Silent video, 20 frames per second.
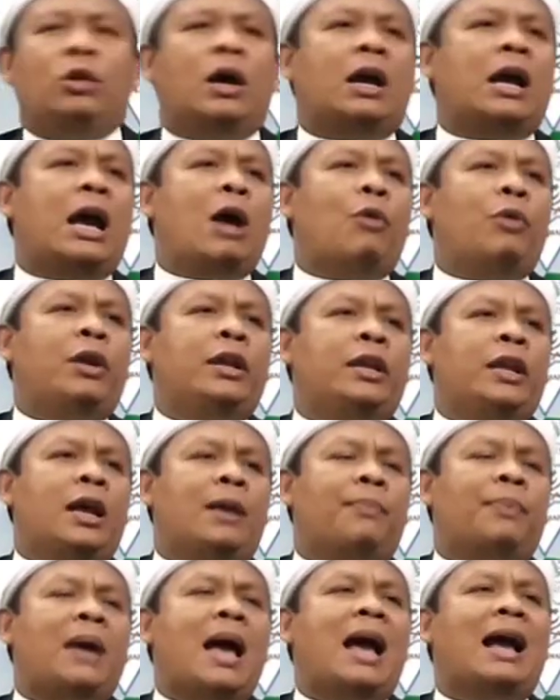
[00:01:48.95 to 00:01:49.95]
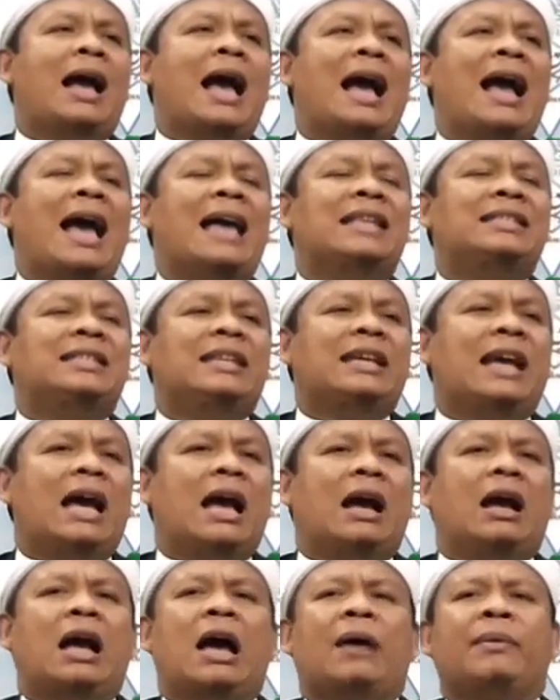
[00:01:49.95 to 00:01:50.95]
Udah kawin dia, kak nggak ngaji
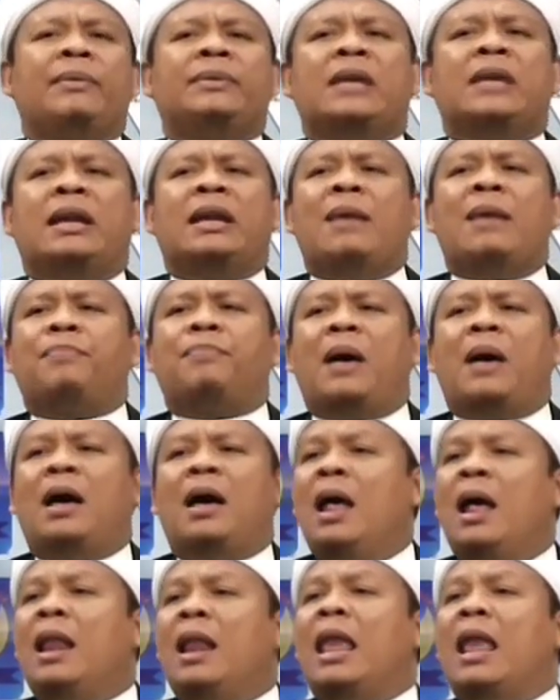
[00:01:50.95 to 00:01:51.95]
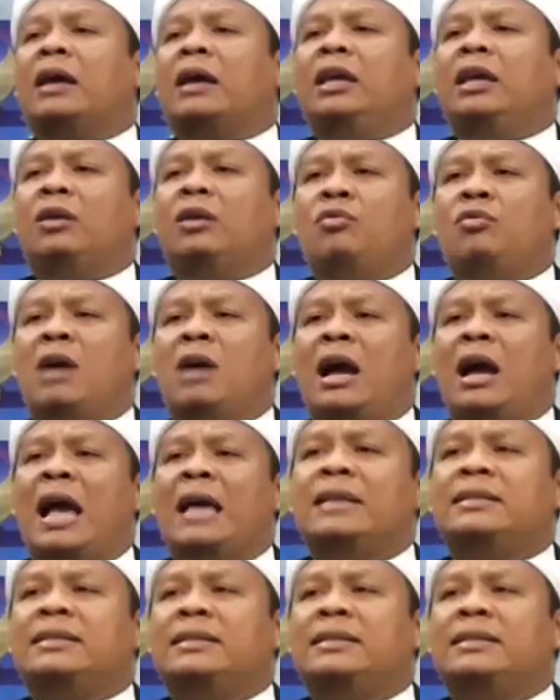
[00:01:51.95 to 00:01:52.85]
kak. Nggak bisa napa, lakiku nggak